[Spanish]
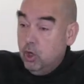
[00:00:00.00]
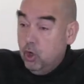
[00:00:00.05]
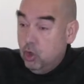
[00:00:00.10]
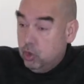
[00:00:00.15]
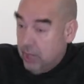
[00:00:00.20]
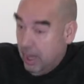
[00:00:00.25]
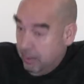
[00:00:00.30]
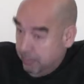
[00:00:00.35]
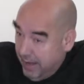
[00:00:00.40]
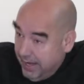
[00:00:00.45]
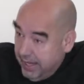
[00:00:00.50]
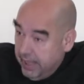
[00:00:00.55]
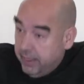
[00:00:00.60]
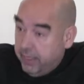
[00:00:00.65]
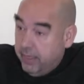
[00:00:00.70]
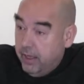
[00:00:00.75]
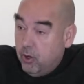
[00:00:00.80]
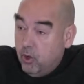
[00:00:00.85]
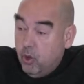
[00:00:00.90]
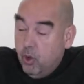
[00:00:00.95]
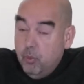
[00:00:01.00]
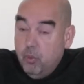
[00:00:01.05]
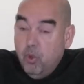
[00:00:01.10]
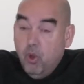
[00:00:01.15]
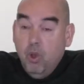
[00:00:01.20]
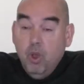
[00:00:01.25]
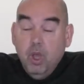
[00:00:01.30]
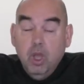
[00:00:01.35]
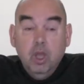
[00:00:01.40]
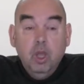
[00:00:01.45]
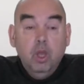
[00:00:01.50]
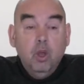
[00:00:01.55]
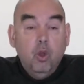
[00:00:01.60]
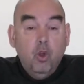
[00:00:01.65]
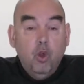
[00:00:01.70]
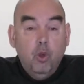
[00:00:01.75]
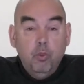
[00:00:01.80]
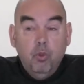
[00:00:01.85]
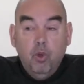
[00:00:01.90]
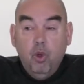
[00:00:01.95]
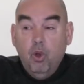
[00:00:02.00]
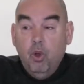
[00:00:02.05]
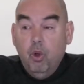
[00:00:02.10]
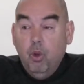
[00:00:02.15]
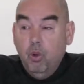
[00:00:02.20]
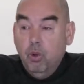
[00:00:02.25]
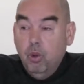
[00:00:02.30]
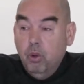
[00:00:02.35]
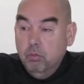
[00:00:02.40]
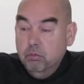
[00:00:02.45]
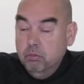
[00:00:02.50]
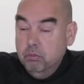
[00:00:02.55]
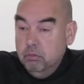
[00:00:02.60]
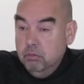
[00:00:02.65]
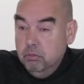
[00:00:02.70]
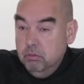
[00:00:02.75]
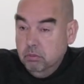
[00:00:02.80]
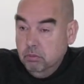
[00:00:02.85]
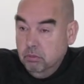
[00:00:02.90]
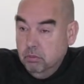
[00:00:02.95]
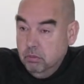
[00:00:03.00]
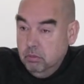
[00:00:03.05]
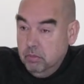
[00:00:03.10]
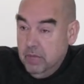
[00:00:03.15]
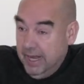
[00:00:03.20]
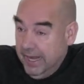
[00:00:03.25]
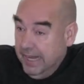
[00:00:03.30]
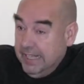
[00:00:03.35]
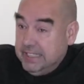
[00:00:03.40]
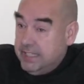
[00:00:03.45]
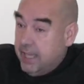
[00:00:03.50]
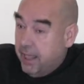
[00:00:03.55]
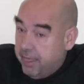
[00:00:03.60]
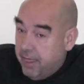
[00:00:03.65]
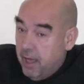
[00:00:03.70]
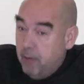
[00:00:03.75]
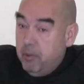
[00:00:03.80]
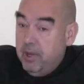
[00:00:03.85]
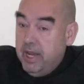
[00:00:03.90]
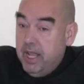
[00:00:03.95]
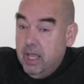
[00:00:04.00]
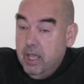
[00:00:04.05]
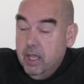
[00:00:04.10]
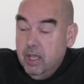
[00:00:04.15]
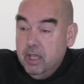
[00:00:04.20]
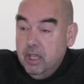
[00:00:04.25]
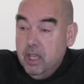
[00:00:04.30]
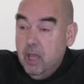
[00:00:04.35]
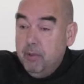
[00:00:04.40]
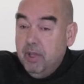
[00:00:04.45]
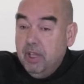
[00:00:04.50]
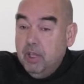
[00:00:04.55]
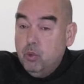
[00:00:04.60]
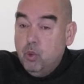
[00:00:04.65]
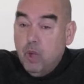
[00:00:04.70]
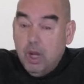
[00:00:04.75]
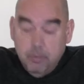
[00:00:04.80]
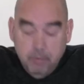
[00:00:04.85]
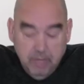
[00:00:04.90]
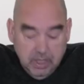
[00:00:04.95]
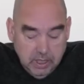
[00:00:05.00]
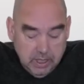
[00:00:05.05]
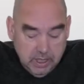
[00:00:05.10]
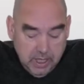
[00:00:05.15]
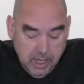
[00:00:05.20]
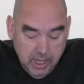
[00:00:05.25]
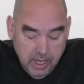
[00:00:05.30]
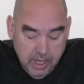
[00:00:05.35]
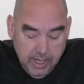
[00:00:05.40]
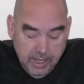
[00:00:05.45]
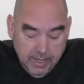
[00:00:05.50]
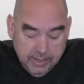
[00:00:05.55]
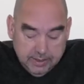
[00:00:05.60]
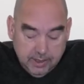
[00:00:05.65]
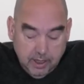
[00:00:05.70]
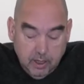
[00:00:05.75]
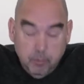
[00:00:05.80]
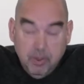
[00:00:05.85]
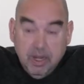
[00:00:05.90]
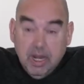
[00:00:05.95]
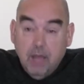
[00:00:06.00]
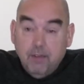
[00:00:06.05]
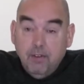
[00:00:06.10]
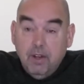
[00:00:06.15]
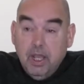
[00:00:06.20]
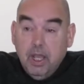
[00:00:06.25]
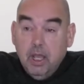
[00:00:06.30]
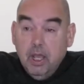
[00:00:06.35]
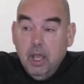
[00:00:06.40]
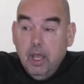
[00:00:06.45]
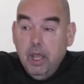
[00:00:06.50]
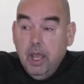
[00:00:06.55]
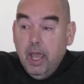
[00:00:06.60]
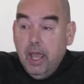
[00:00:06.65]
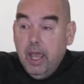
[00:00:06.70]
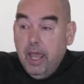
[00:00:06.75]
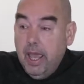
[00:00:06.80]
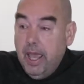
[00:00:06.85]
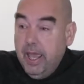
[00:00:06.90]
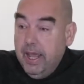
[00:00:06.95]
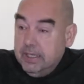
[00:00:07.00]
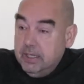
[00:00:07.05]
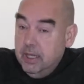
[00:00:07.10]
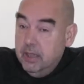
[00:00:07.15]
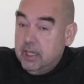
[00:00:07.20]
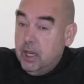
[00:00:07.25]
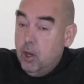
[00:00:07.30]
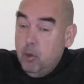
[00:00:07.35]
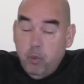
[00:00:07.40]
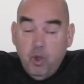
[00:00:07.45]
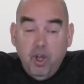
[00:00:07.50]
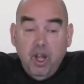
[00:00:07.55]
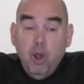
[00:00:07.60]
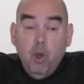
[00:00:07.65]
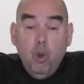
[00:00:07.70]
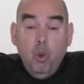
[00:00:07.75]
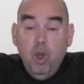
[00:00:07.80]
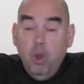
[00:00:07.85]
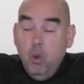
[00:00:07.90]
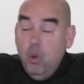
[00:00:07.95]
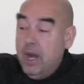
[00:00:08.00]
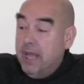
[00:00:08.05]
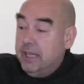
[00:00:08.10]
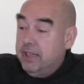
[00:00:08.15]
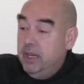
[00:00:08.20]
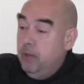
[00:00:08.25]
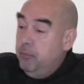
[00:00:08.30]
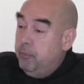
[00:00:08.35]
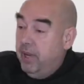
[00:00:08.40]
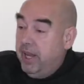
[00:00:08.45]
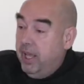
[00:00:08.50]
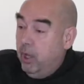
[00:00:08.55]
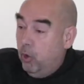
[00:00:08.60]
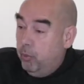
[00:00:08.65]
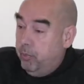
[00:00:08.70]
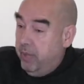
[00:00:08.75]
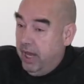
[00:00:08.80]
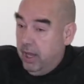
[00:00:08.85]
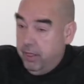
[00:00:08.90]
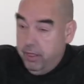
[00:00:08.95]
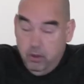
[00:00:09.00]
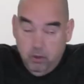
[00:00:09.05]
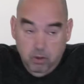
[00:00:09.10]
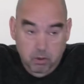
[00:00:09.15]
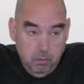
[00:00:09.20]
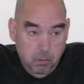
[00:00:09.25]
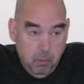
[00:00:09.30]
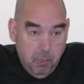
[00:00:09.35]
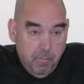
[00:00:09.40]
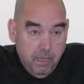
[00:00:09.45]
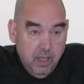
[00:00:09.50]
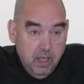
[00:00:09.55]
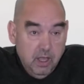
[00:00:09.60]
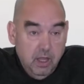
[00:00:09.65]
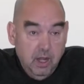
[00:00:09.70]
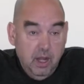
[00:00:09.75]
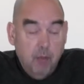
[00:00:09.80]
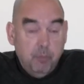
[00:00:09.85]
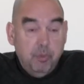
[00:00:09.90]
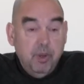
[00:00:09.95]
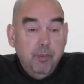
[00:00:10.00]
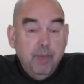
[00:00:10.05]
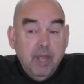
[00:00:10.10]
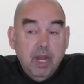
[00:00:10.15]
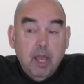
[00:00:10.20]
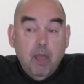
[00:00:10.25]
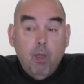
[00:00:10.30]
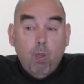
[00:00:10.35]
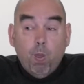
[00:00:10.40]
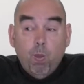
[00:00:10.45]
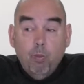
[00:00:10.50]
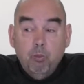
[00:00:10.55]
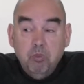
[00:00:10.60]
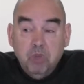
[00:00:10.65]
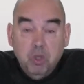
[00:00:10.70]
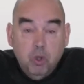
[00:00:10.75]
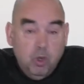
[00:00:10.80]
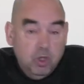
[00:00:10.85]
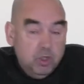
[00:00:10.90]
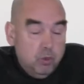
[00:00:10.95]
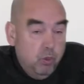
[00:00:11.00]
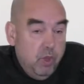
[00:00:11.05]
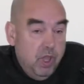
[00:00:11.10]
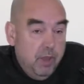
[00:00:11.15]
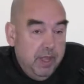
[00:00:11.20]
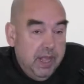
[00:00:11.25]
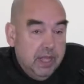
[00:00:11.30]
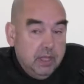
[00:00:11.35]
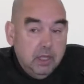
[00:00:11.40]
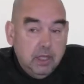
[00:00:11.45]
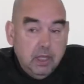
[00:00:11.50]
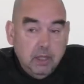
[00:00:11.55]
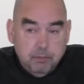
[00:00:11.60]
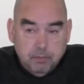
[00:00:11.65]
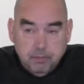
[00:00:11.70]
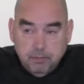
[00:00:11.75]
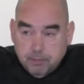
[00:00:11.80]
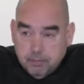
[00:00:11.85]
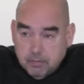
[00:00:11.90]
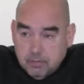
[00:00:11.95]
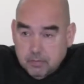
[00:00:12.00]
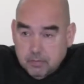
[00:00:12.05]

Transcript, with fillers: nos aparece como, mm, rechazable y eventualmente exterminable, es necesario poner en juego una triple operación. La primera, yo creo que es muy evidente,